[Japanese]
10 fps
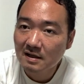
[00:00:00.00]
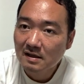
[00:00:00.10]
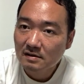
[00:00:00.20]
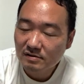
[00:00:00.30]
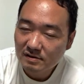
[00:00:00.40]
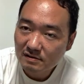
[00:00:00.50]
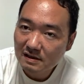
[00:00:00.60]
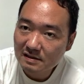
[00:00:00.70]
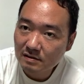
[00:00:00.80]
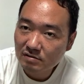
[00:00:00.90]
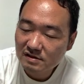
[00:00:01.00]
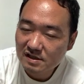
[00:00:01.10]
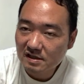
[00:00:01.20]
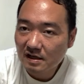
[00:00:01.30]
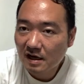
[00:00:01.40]
というのが当
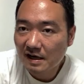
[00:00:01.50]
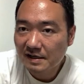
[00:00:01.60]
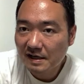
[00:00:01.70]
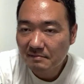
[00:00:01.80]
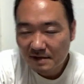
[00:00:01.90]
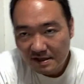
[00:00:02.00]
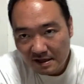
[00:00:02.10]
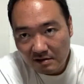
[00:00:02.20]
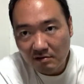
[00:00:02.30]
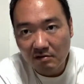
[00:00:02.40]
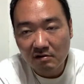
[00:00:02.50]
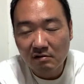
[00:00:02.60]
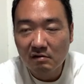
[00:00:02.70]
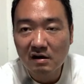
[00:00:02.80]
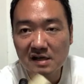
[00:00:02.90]
時海外メディア
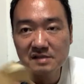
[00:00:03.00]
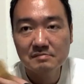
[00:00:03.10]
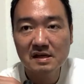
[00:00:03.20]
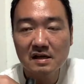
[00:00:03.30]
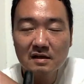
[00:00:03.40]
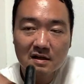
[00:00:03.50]
をはじめ